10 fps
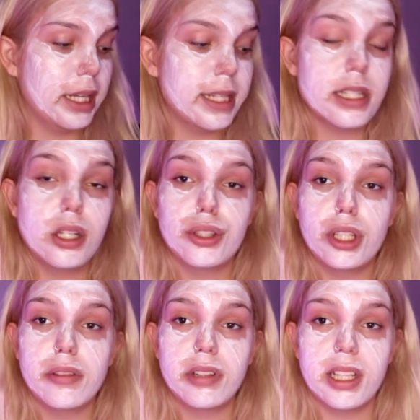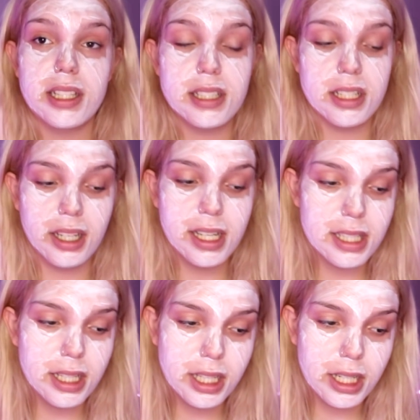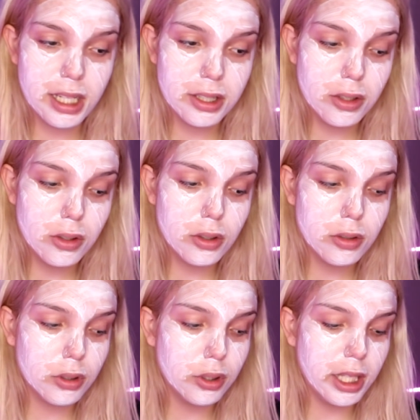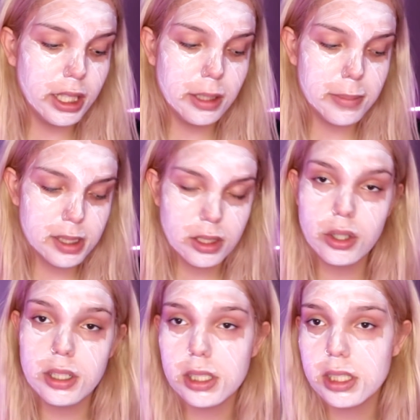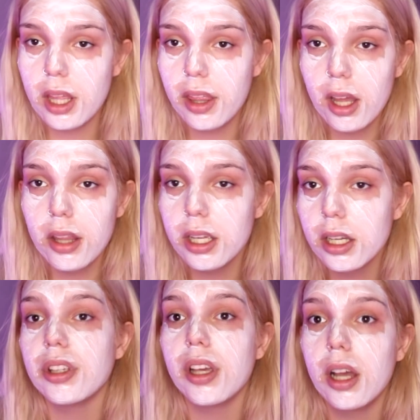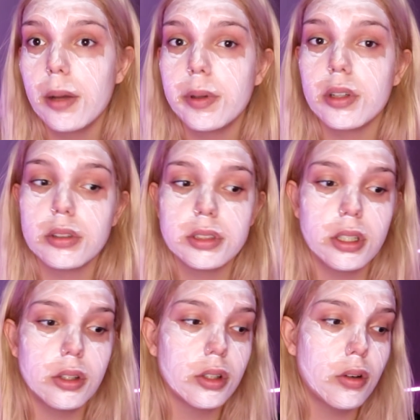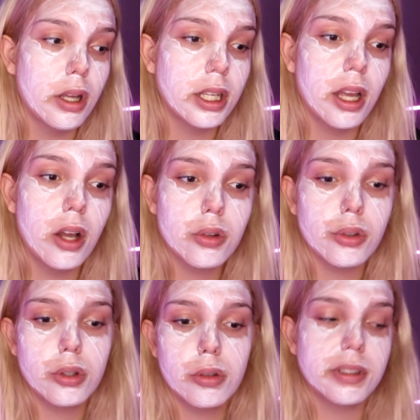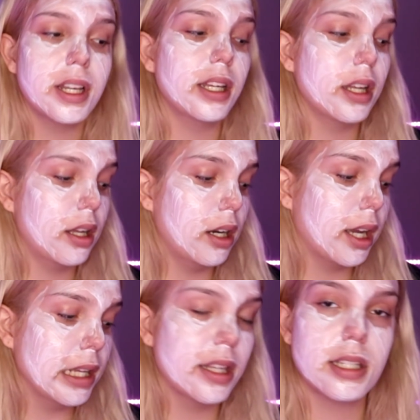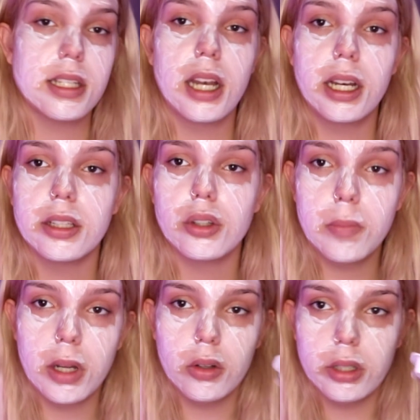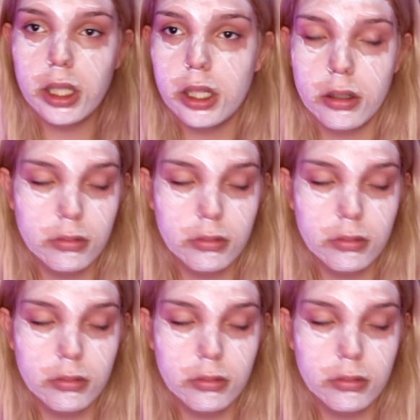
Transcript: Es que si lo tiro van a decir, ¿qué haces tirándolo cuando hay gente pasando necesidades? Ya, pero si lo tengo ahí, ¿qué hago? Yo no voy a ir a la calle a decir a alguien, toma, lo quiere.